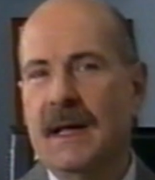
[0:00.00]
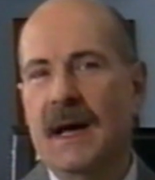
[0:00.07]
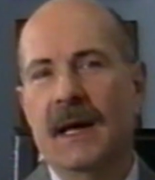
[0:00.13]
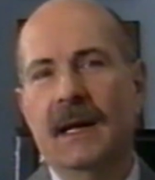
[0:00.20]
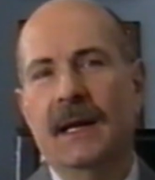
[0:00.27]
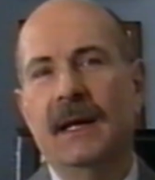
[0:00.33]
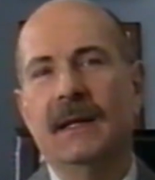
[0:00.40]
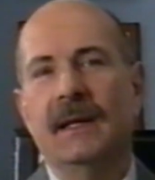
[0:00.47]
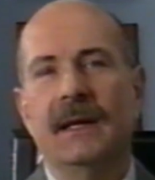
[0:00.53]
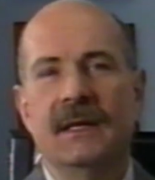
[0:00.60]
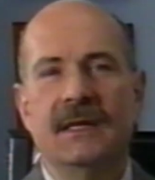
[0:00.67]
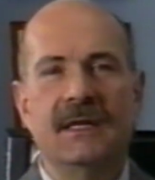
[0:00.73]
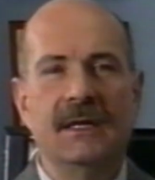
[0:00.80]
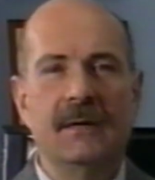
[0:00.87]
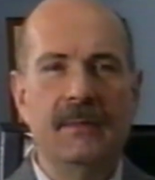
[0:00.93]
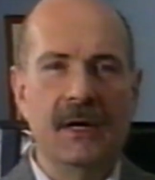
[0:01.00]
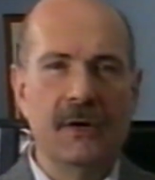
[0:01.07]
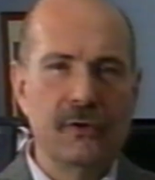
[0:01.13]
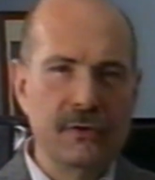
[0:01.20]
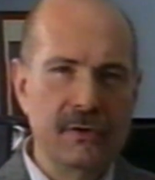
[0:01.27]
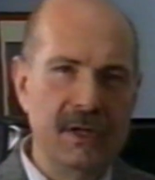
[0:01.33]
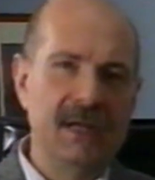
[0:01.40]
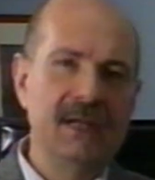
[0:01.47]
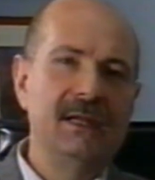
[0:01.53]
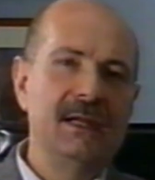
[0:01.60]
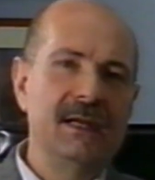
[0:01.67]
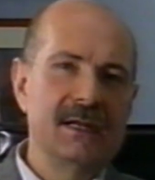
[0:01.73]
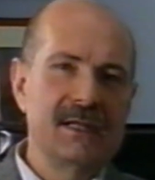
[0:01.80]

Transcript: dare dei cibi conditi,